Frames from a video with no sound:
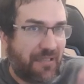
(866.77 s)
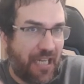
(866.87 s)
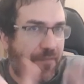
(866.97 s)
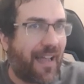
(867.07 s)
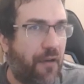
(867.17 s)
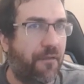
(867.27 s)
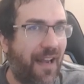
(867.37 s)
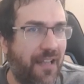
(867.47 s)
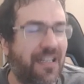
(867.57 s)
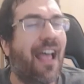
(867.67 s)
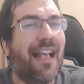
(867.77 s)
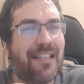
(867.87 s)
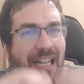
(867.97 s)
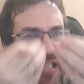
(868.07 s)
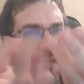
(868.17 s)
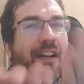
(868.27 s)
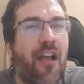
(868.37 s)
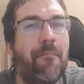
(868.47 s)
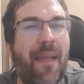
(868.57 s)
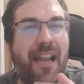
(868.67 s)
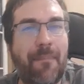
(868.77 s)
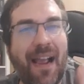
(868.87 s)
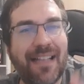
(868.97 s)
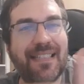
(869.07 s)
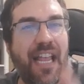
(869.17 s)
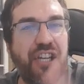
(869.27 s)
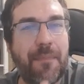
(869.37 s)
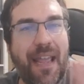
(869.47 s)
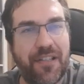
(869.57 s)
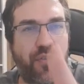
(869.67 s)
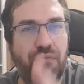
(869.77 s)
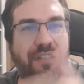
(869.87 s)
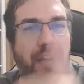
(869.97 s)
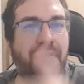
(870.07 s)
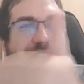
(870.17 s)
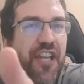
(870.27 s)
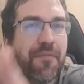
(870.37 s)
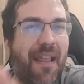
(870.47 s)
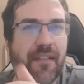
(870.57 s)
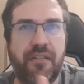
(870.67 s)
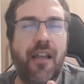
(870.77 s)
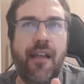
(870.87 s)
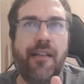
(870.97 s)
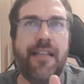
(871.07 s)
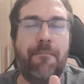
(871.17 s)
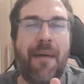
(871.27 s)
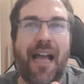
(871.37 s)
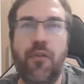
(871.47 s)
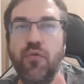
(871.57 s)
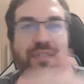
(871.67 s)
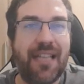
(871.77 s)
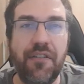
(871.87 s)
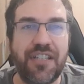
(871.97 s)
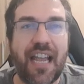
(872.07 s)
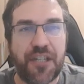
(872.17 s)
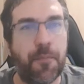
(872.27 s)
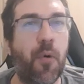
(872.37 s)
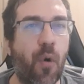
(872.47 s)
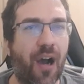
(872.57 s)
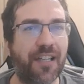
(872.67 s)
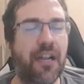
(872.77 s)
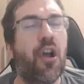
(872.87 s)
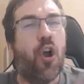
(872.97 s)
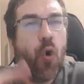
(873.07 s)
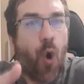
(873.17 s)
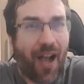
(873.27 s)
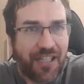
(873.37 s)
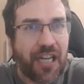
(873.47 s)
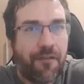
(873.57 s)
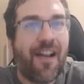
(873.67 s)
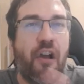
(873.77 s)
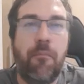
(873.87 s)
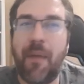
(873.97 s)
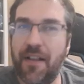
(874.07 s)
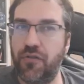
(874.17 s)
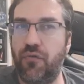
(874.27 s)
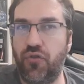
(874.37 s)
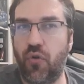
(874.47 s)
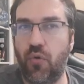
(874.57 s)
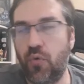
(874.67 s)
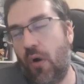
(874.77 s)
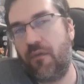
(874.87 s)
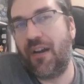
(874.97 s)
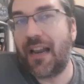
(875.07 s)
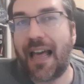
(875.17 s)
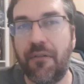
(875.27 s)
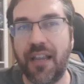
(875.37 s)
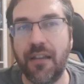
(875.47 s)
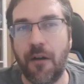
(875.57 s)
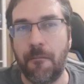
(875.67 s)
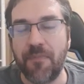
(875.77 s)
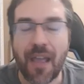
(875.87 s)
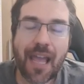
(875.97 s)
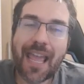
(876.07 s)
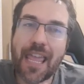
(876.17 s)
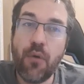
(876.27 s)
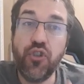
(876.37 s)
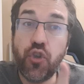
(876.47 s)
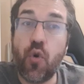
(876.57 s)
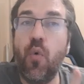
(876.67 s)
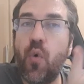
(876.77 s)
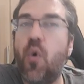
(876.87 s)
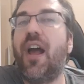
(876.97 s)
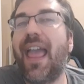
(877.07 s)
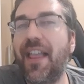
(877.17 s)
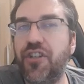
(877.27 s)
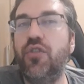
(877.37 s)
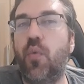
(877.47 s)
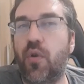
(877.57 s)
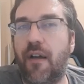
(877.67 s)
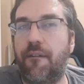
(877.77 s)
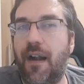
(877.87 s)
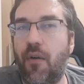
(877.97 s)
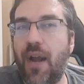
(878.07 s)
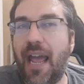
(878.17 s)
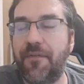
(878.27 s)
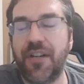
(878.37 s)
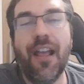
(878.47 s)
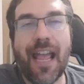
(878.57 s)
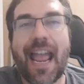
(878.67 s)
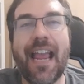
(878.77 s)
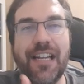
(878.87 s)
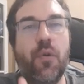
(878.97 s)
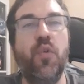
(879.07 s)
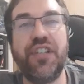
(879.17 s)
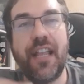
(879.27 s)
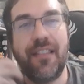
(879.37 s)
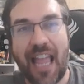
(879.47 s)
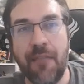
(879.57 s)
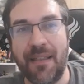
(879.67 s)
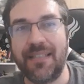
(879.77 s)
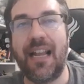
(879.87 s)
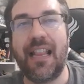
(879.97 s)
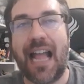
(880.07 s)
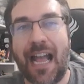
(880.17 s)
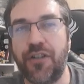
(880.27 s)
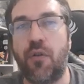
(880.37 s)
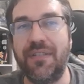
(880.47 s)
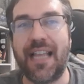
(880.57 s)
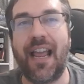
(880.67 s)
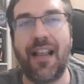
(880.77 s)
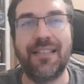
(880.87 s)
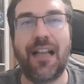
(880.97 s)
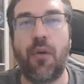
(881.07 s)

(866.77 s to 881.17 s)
Vocês ficaram felizes? Você acha que valeu a pena pagar seis meses, juntando seis meses, ter pago 200 reais por corte? Corte ia valer o preço de um jogo novo? Claro que não. E os concorrentes do World of Warcraft, eles, os que têm mensalidade, conseguem lançar